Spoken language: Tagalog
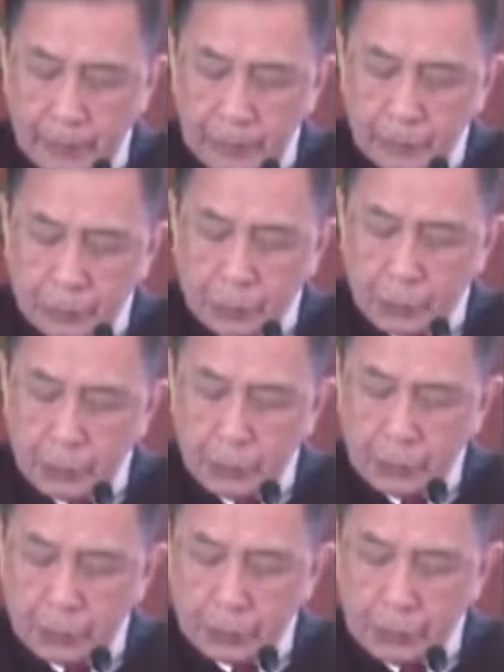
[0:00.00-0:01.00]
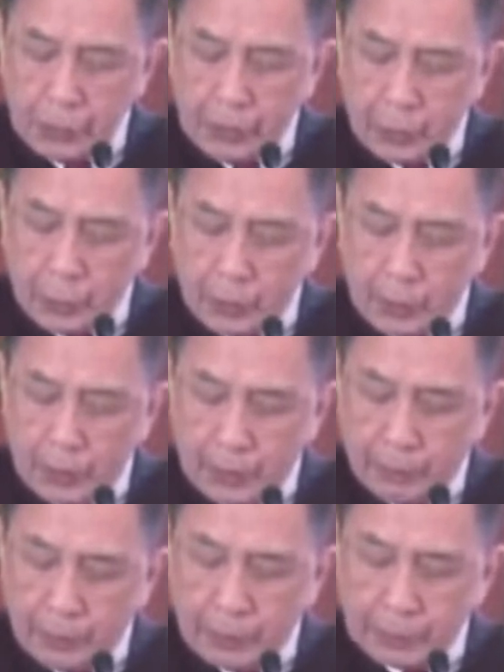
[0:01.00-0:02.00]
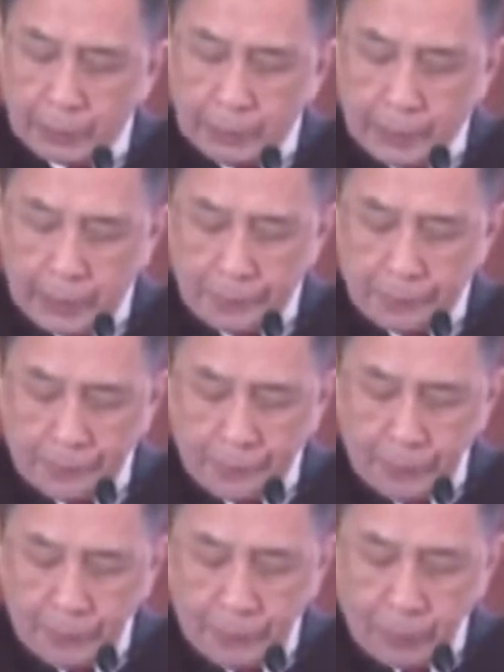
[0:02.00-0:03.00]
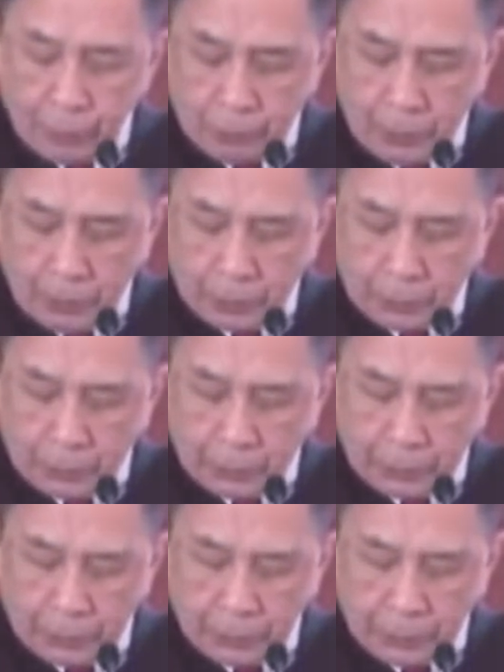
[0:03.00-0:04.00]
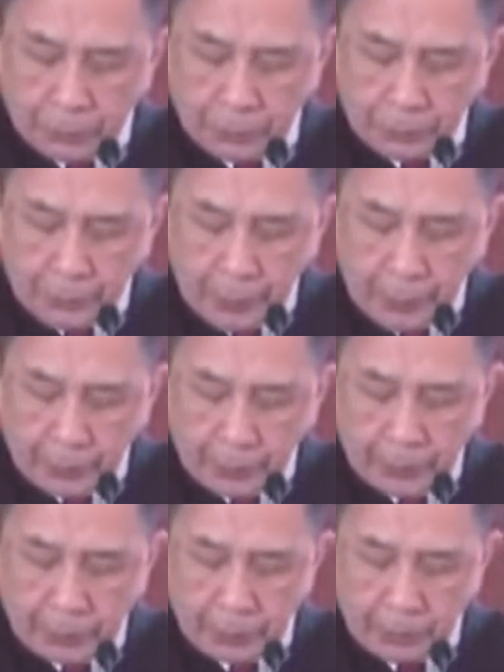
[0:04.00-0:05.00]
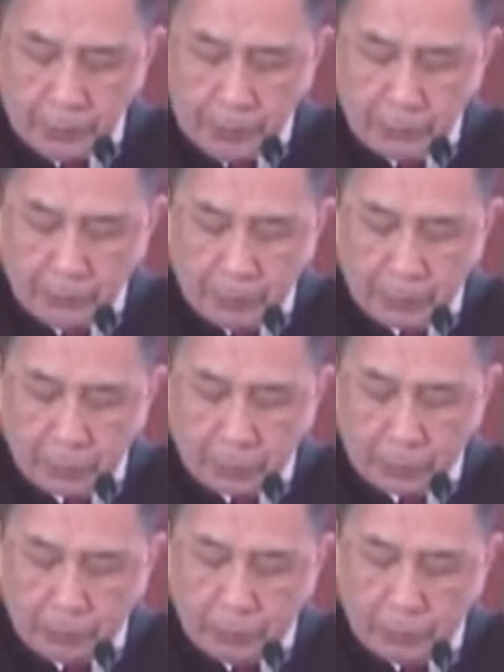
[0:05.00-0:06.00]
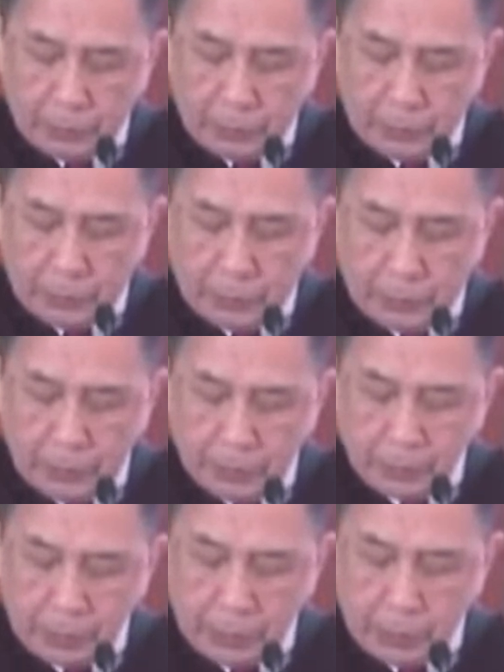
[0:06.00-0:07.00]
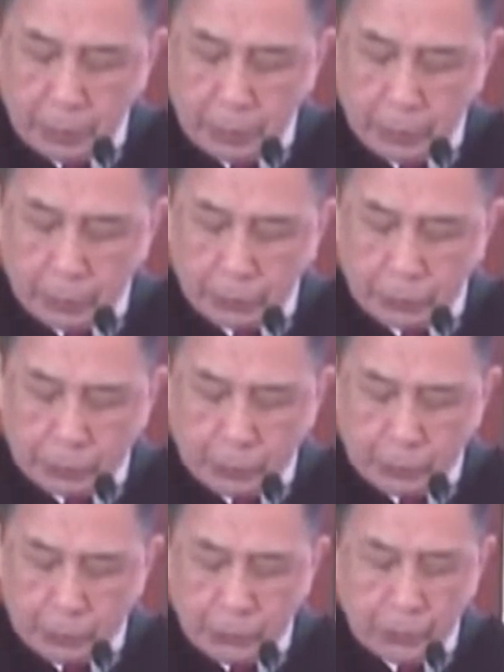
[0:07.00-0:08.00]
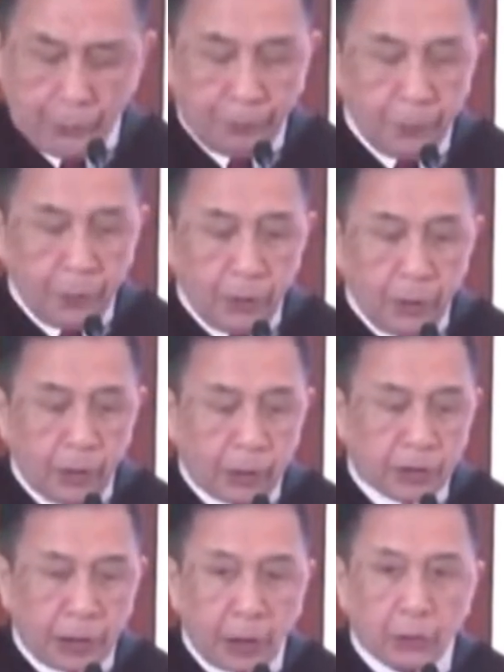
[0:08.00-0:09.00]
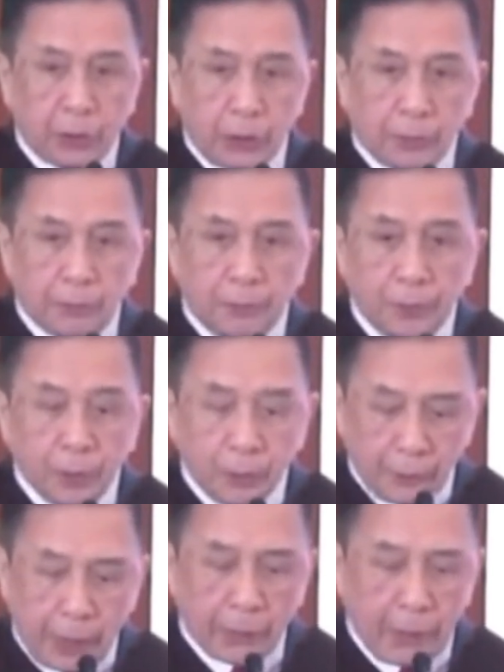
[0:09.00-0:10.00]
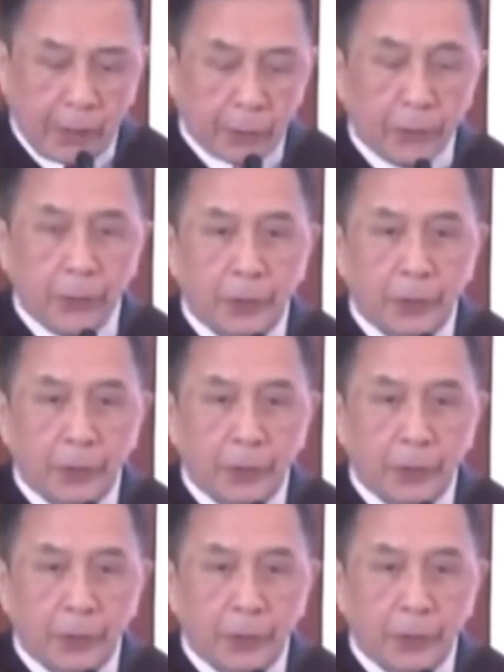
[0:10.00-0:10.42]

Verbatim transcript: George Erwin M. Garcia, Commissioners. Attested by Bartolome G. Seno Cruz, Jr., Executive Director.